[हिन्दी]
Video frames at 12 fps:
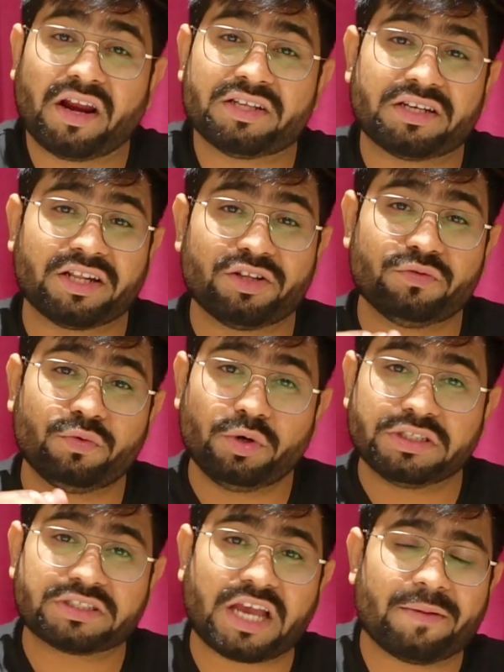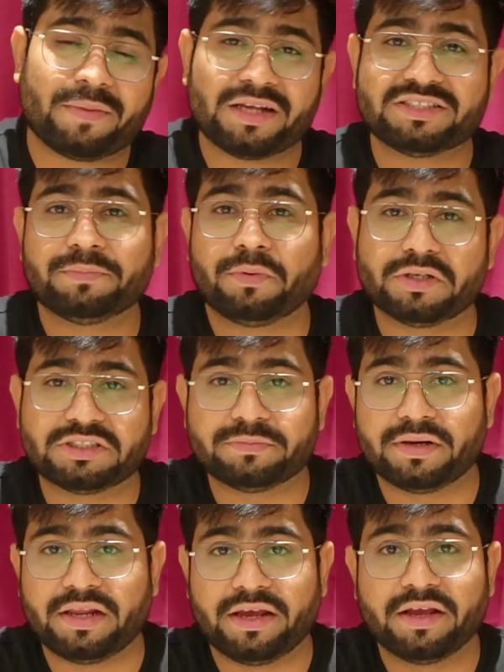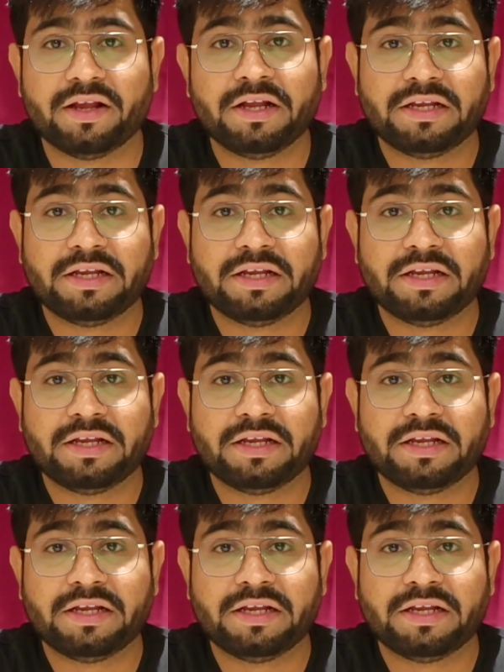करना चाहते हैं तो वो इस कैमरा से पॉसिबल है